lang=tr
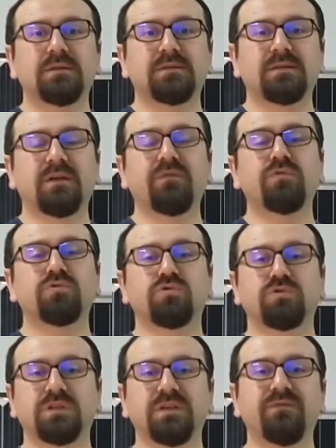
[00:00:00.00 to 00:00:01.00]

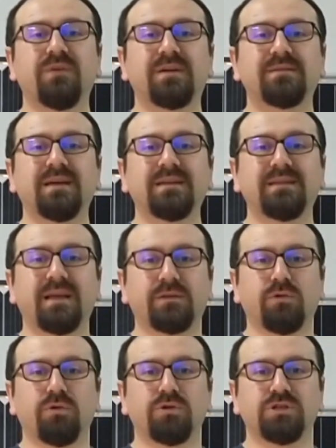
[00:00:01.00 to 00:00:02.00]
trafosuz inverter
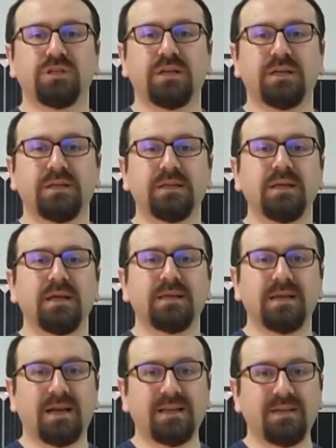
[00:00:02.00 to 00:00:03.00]
teknolojilerinin
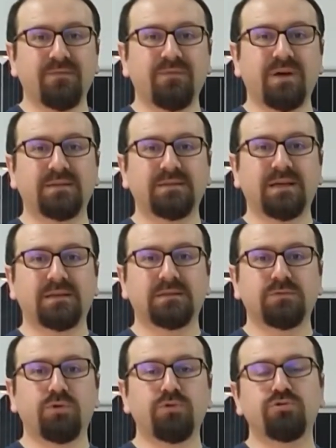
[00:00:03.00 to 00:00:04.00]
yani inverter
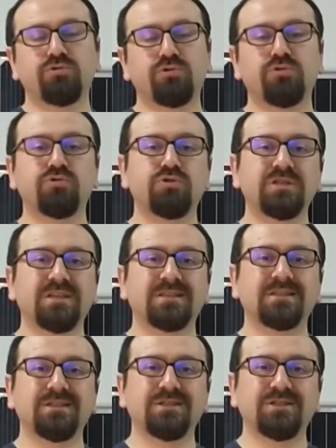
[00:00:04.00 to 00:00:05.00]
dönüştürücü
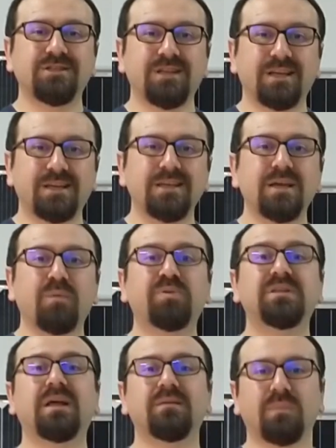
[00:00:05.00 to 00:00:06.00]
cihazın içindeki
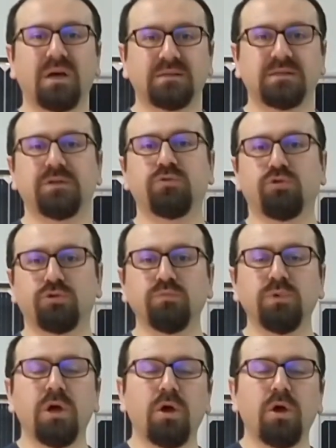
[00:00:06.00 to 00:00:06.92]
yapıdan bahsediyorum.